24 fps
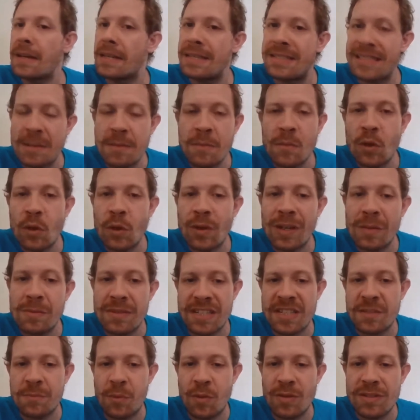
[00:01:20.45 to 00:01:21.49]
e sempre
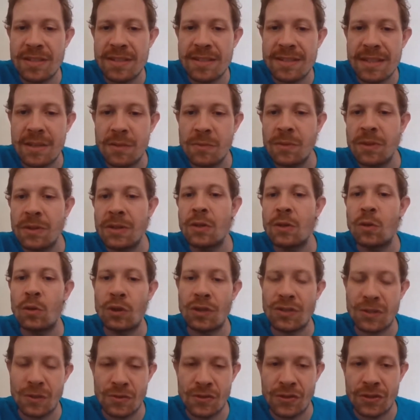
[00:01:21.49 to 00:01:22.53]
colocamos à disposição
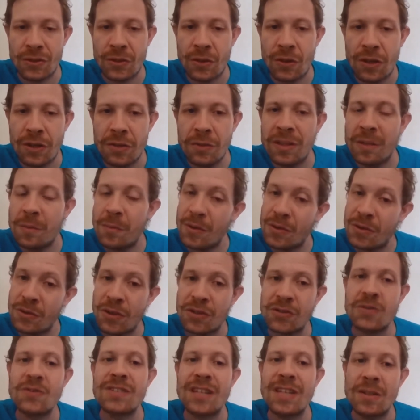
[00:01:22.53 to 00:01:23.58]
nosso auditório, depois
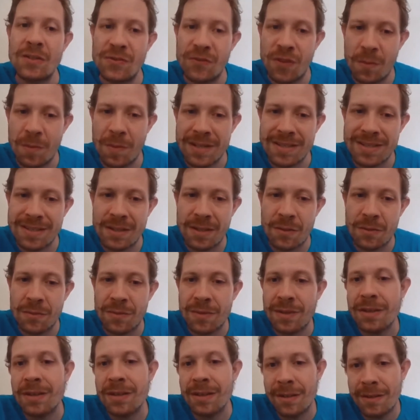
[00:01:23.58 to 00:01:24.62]
nosso centro de
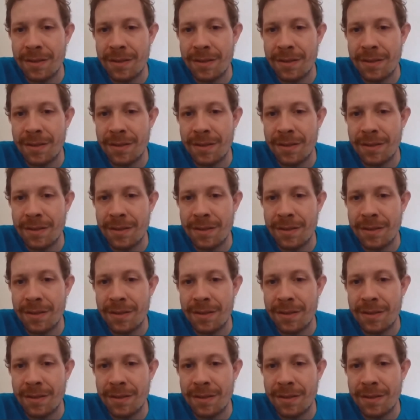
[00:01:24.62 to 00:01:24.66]
formação